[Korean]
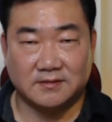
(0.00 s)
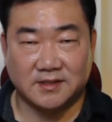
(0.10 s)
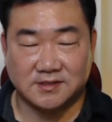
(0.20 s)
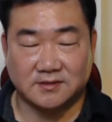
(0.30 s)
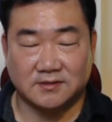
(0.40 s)

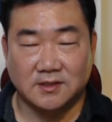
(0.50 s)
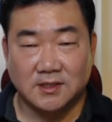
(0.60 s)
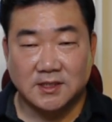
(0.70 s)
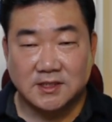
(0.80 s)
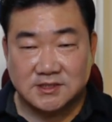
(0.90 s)
그래서
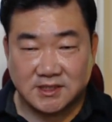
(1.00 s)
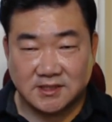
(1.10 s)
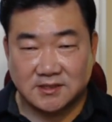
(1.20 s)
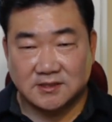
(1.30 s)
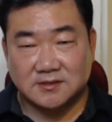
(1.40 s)

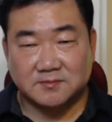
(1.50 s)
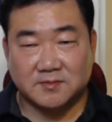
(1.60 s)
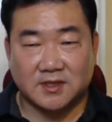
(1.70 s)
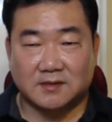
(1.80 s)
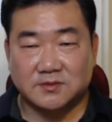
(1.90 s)

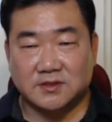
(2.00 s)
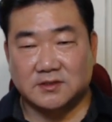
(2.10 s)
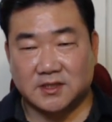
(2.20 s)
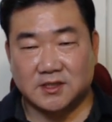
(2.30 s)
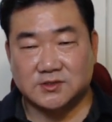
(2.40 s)
친근감을
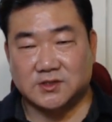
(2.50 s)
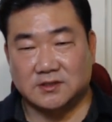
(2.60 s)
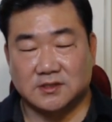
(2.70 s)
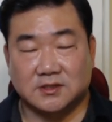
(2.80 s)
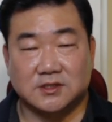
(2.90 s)
느낄 수
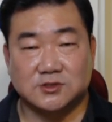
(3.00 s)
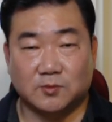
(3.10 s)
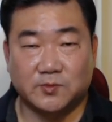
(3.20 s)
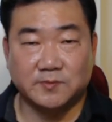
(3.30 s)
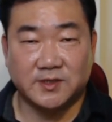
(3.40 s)
있는 그런
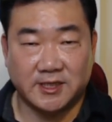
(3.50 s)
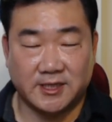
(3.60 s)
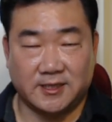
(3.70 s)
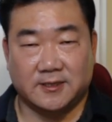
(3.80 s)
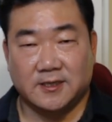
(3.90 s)

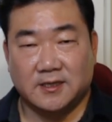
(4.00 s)
소품들이